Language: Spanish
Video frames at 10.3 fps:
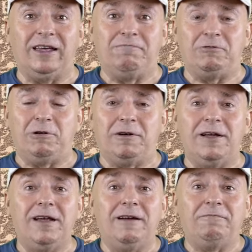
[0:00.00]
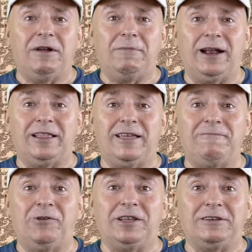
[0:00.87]
Egipto.
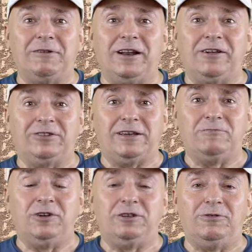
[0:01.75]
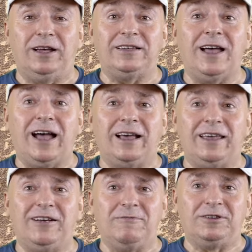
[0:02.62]
Prepárate porque se vienen cosas muy chulas
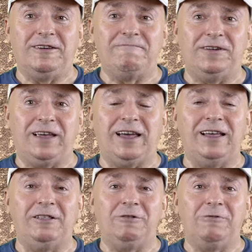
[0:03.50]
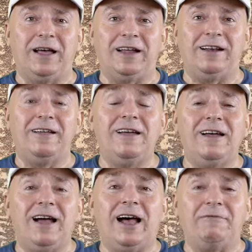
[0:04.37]
aquí como siempre en tu canal
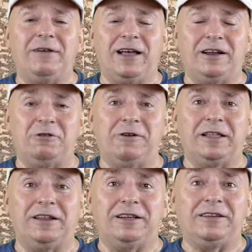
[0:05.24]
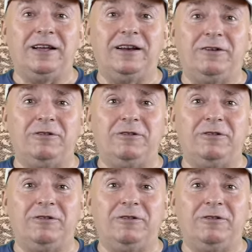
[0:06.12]
A Viajar Toca 3.